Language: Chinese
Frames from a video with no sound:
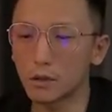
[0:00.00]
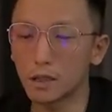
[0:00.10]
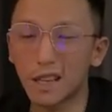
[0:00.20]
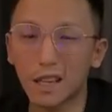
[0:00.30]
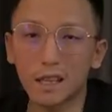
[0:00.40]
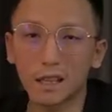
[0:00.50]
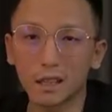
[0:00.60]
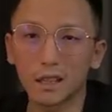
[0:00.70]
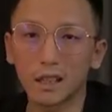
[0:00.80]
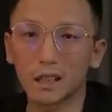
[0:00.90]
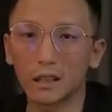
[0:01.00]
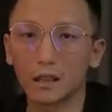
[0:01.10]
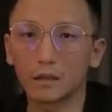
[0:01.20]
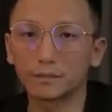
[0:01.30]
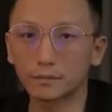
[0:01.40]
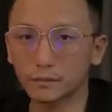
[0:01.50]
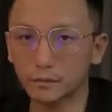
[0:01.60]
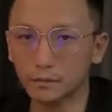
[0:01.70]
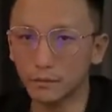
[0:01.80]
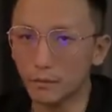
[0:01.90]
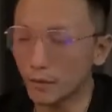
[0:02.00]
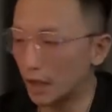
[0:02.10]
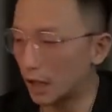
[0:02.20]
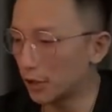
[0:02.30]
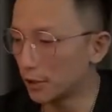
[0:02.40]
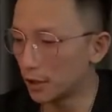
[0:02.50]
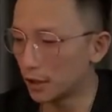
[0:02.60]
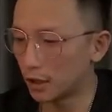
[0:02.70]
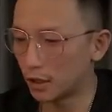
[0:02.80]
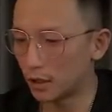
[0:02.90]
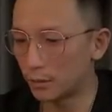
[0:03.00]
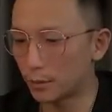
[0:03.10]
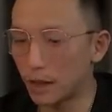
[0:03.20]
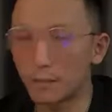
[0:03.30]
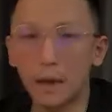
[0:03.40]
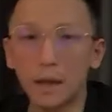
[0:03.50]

先和你说一说怎么扩大面试基数的问题。